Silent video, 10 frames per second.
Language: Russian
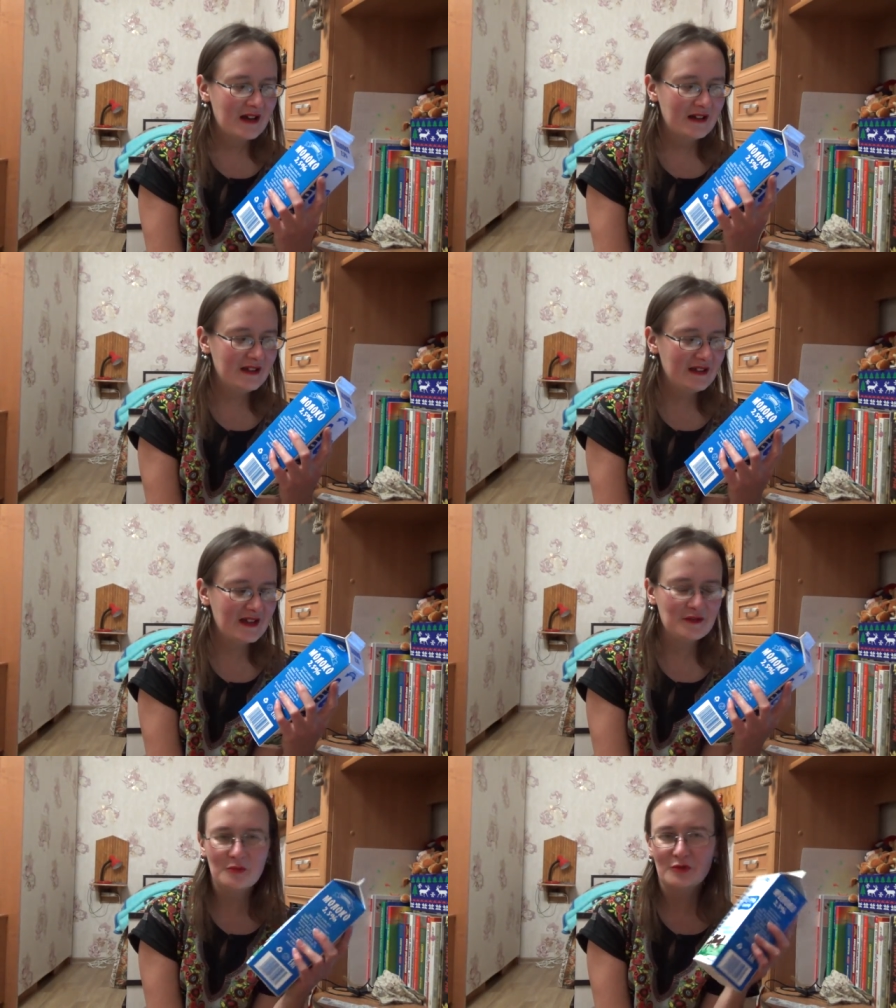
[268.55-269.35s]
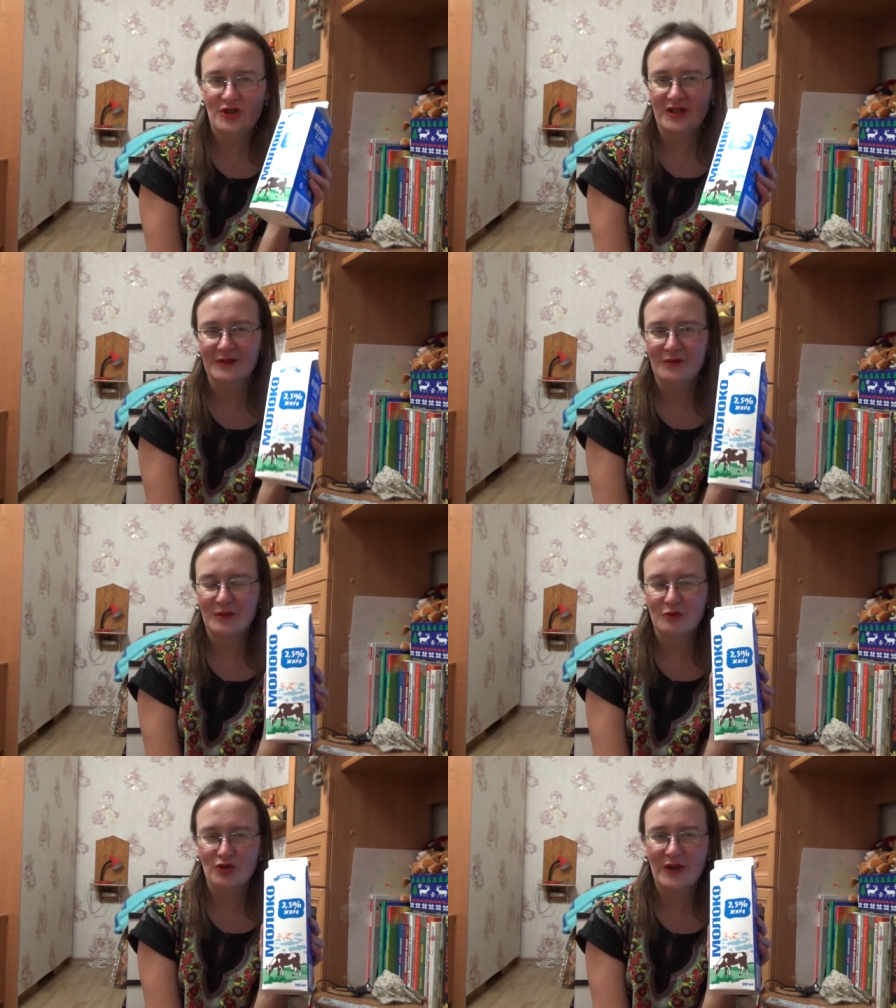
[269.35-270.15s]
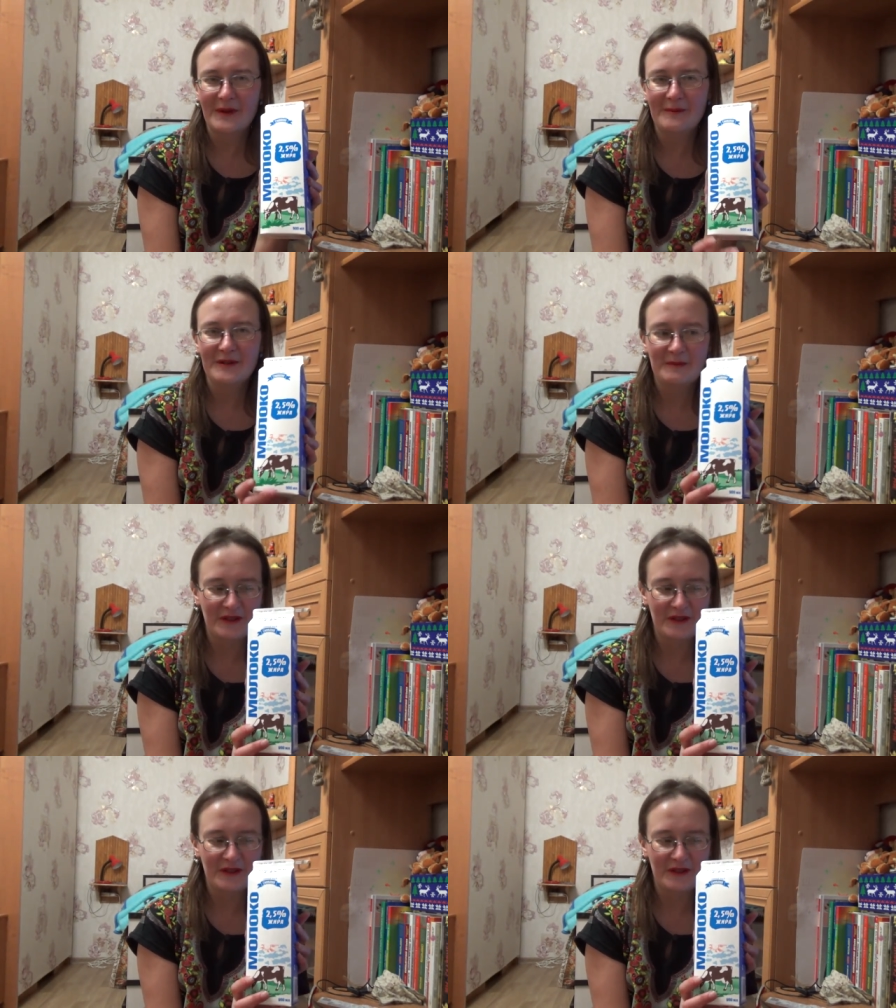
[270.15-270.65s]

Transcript: И я думаю сейчас его немножко попить,